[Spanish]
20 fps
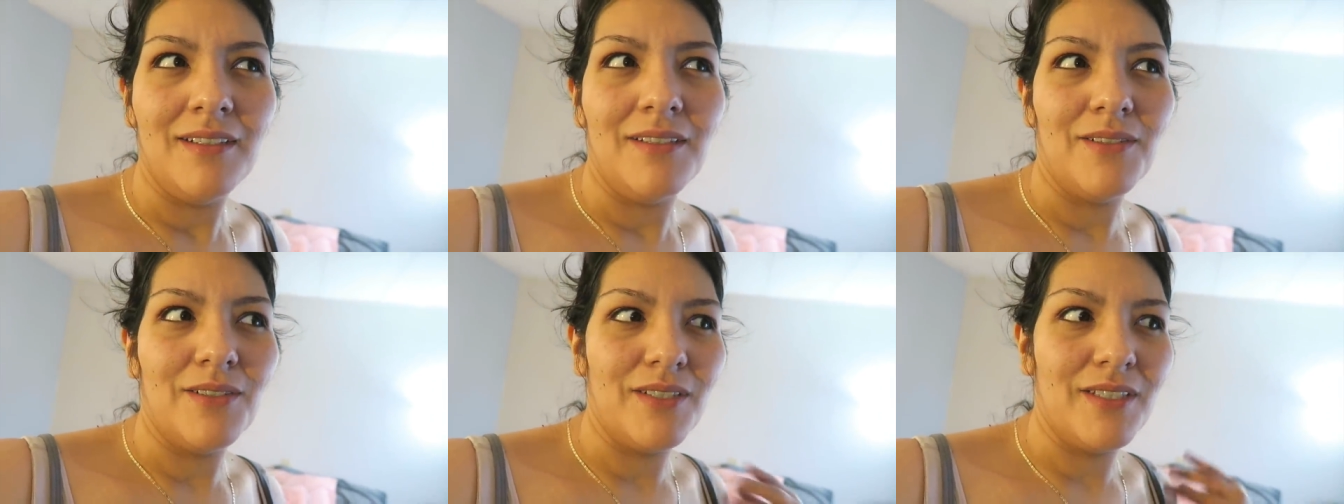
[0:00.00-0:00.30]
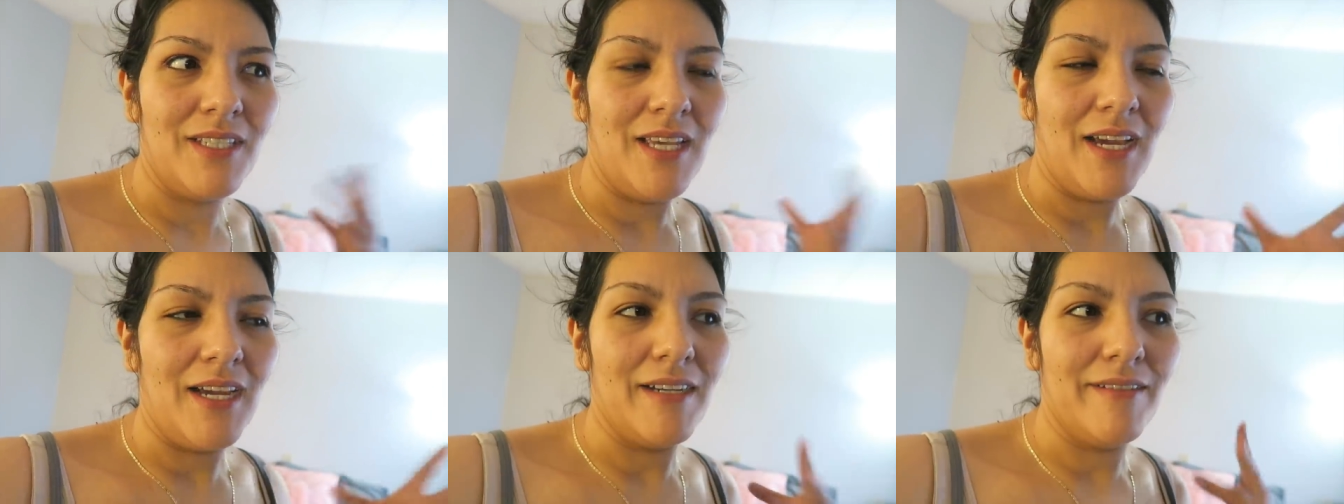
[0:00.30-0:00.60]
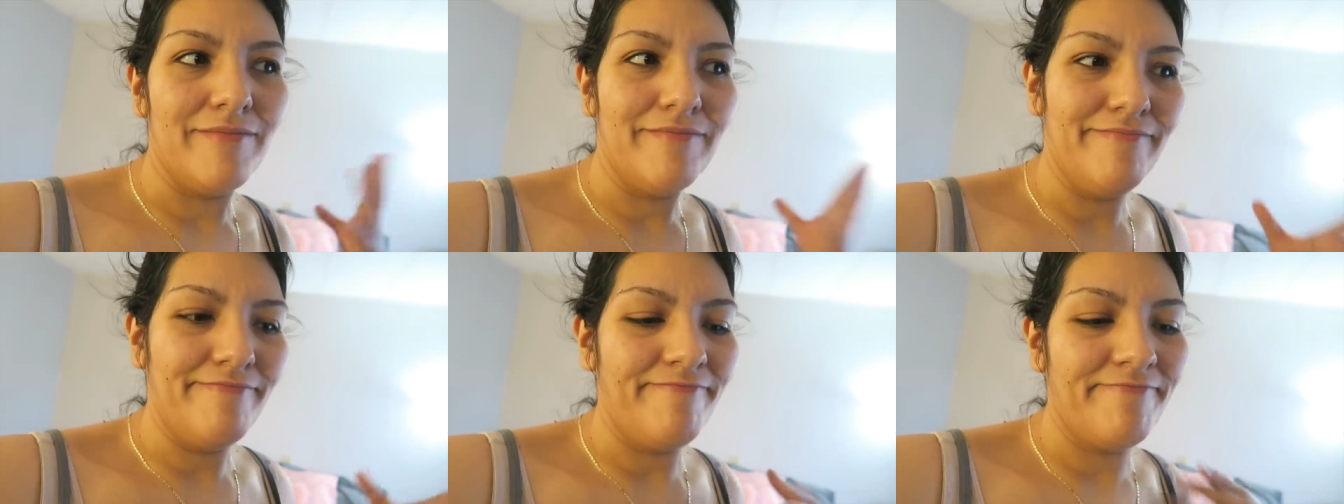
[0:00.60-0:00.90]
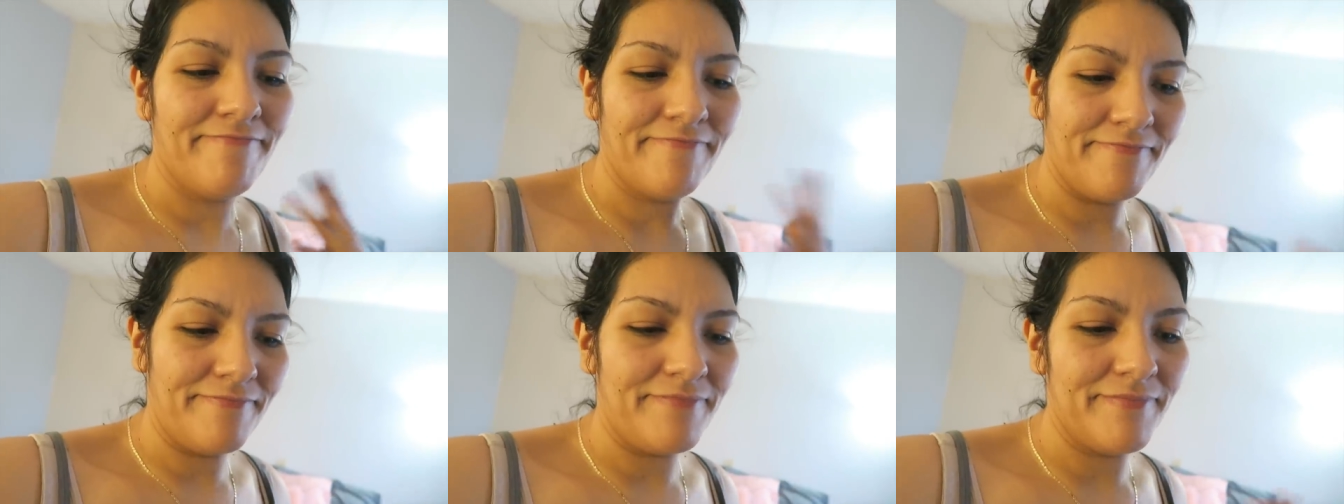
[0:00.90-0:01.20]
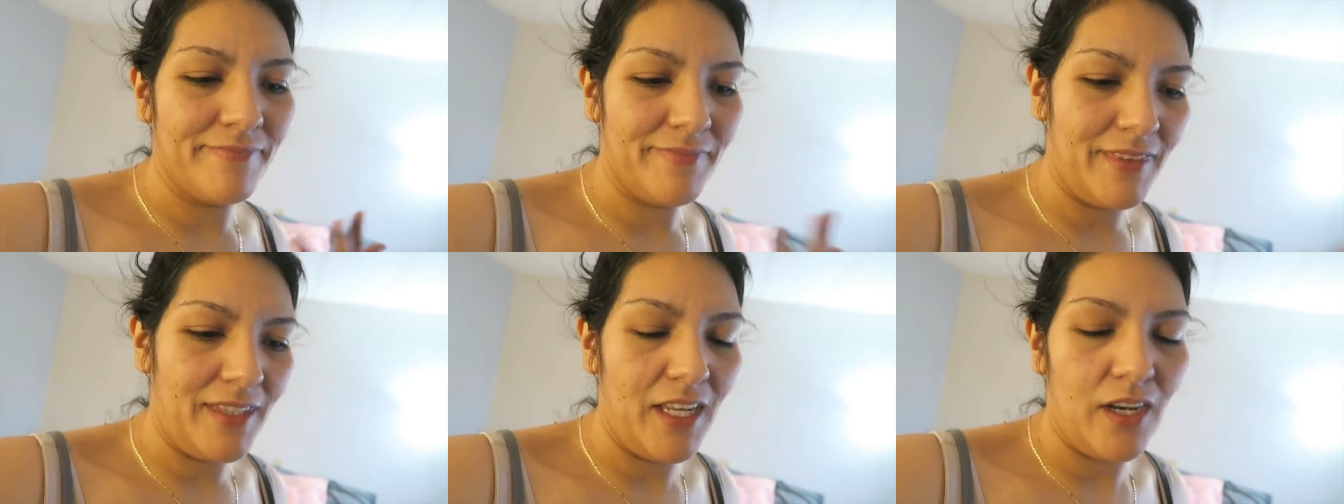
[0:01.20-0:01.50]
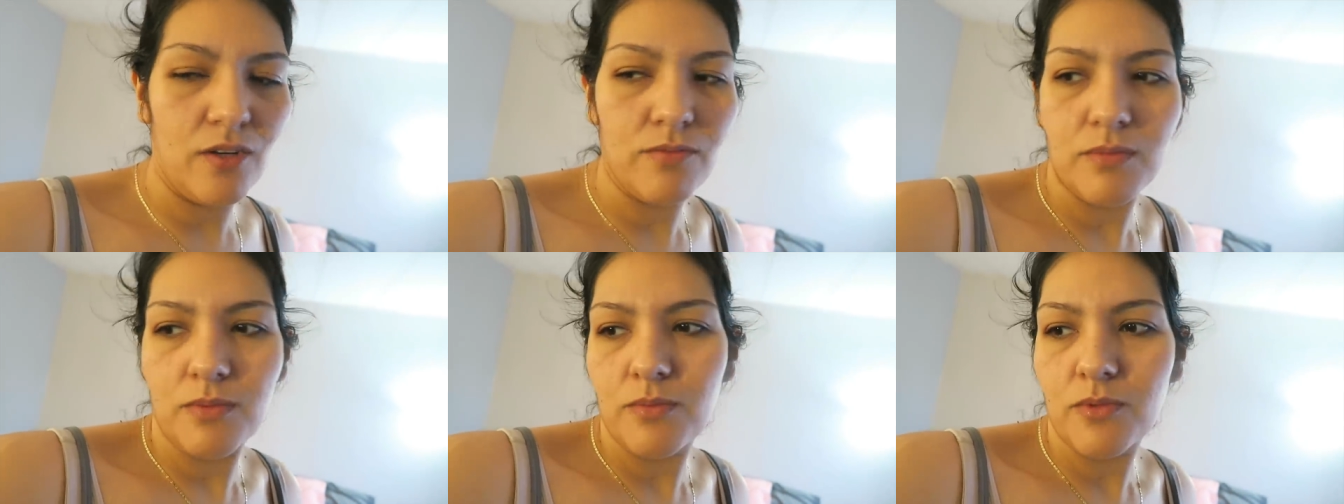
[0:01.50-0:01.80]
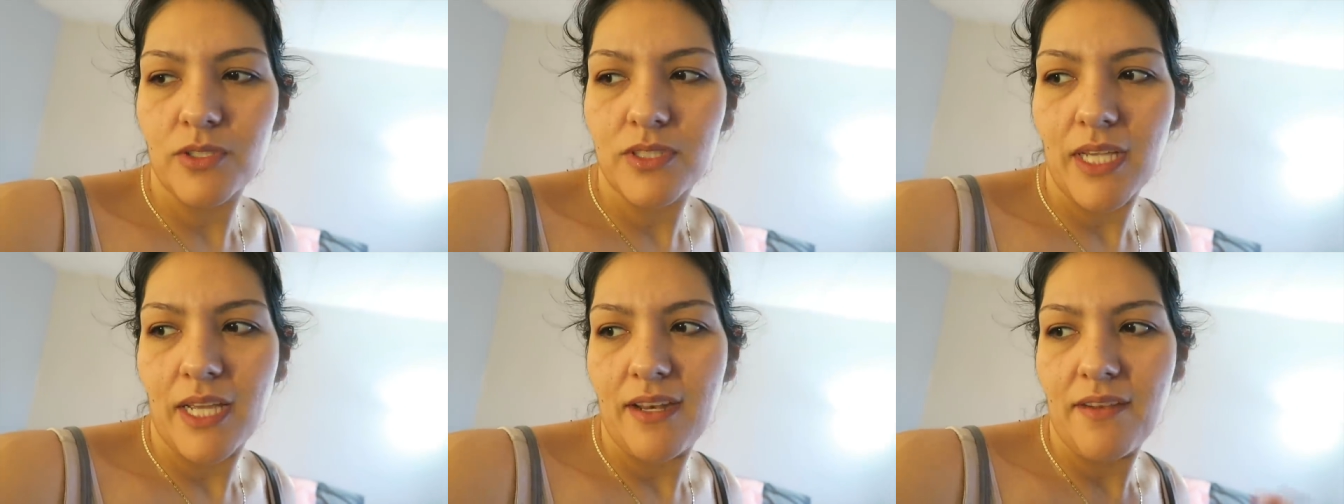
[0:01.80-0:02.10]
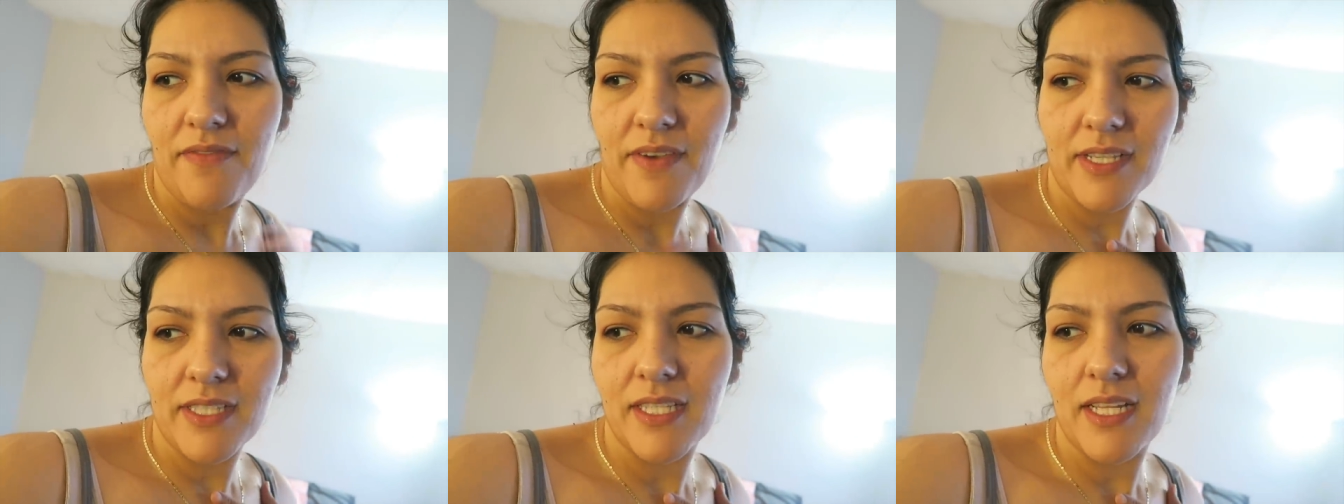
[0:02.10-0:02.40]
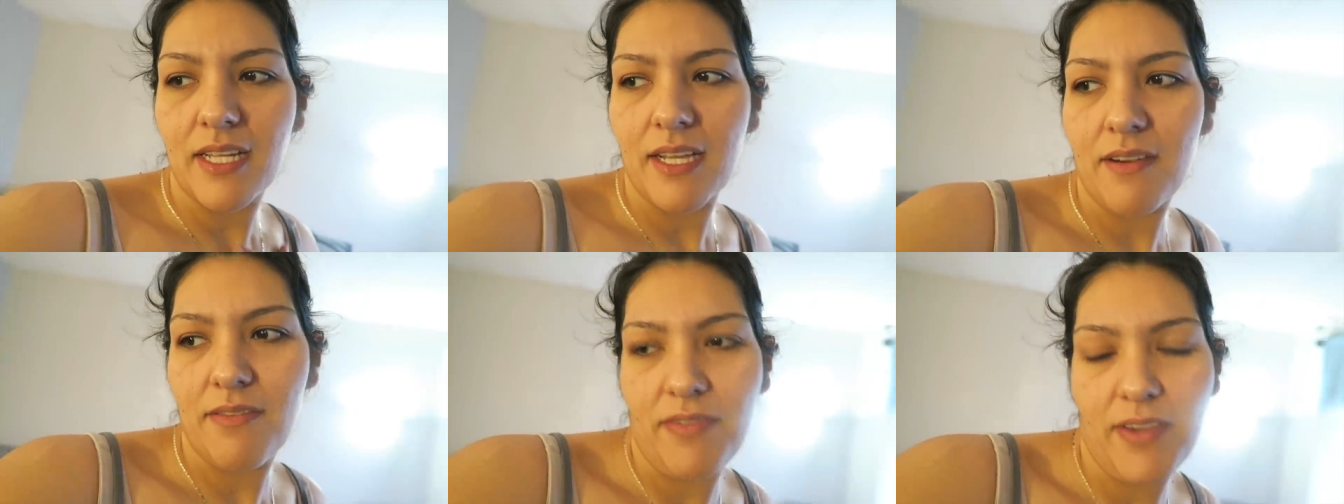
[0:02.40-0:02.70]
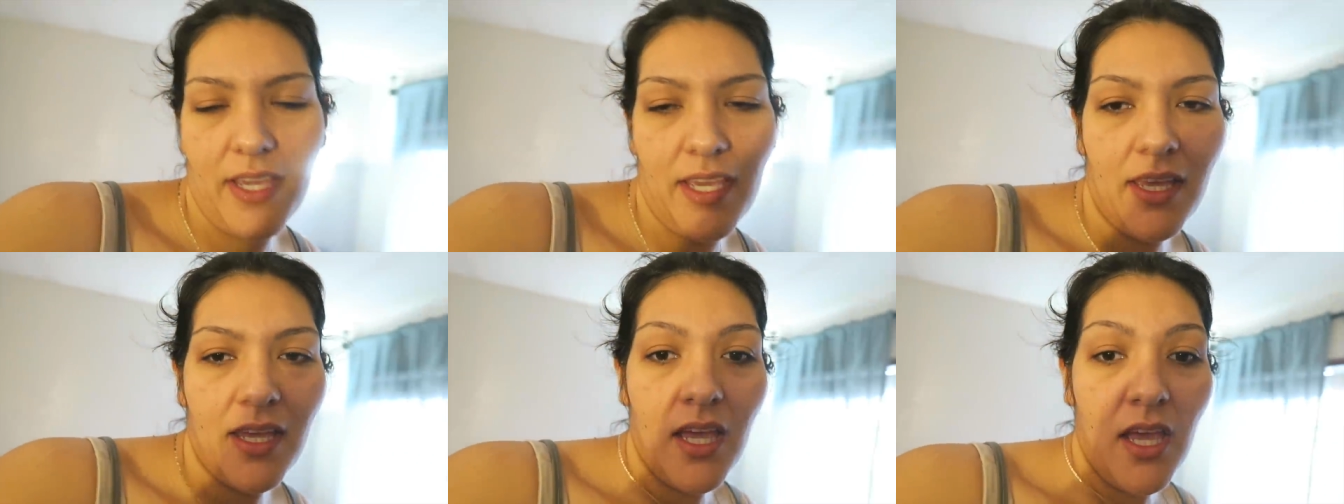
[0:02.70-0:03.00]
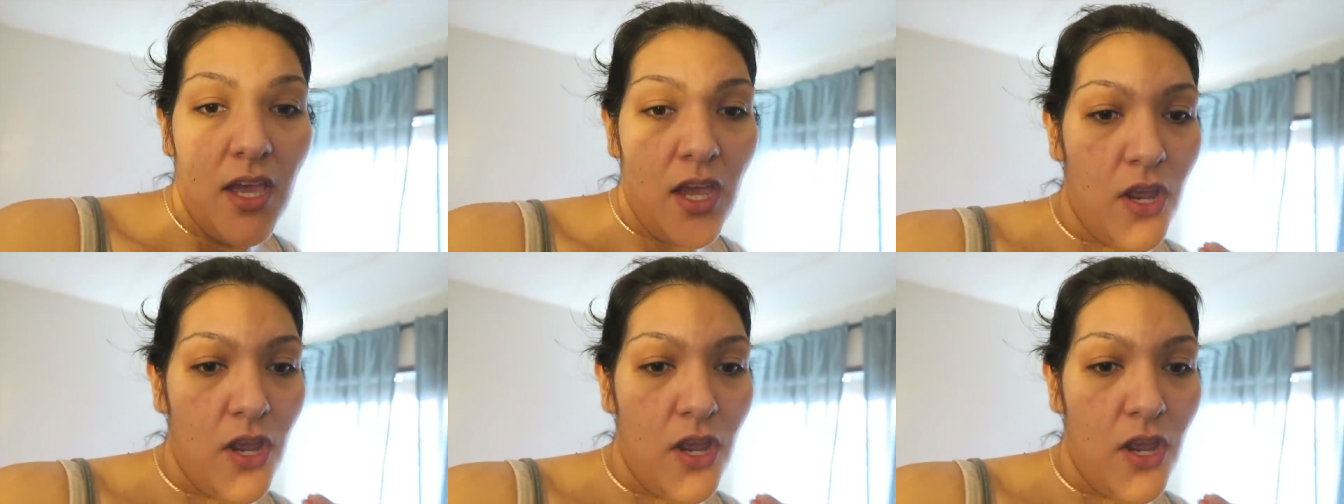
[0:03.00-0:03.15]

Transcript: o sea, tiene los mismos side effects que el café.